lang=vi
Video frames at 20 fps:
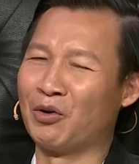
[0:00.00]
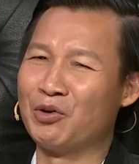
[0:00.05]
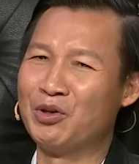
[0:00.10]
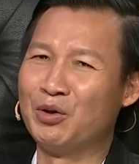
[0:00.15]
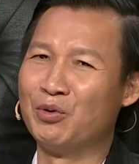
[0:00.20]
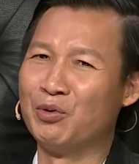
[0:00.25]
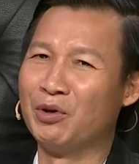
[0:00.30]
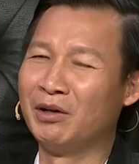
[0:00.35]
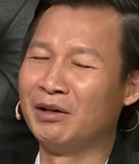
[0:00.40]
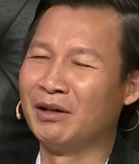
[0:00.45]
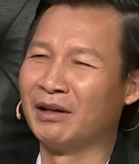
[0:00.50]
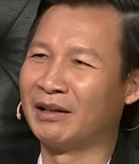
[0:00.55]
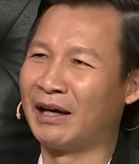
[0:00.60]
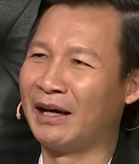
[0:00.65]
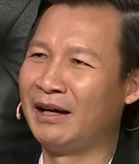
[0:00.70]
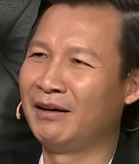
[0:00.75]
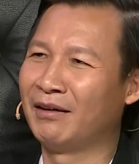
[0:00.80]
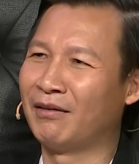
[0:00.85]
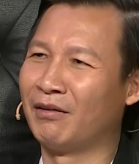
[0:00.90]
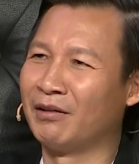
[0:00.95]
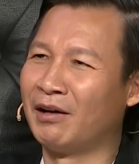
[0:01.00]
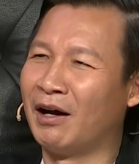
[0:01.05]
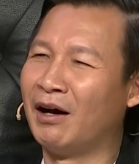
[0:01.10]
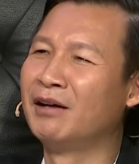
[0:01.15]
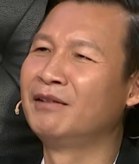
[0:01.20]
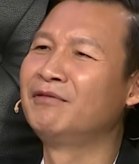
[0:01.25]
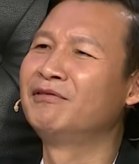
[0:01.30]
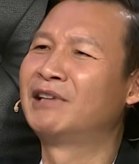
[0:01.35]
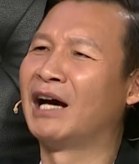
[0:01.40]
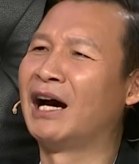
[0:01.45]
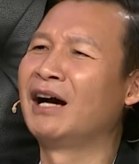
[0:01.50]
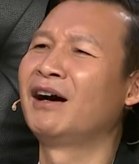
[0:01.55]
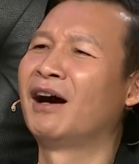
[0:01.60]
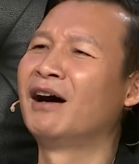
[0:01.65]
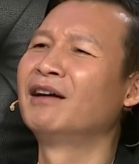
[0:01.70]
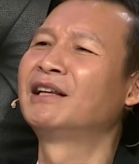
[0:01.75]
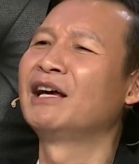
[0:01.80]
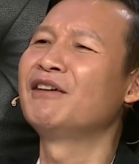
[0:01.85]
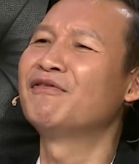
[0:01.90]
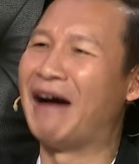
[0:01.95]
có nhiều người là thấy còn hơn thơ
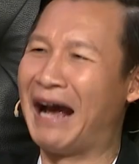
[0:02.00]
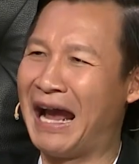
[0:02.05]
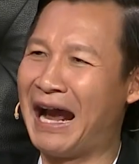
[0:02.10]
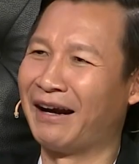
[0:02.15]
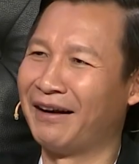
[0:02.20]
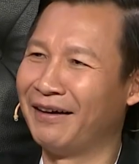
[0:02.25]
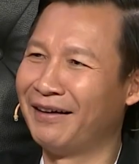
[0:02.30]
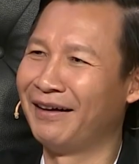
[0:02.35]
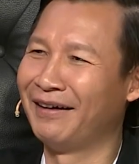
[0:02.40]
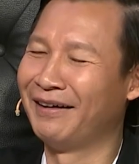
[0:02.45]
hơn thấy vàng đó đó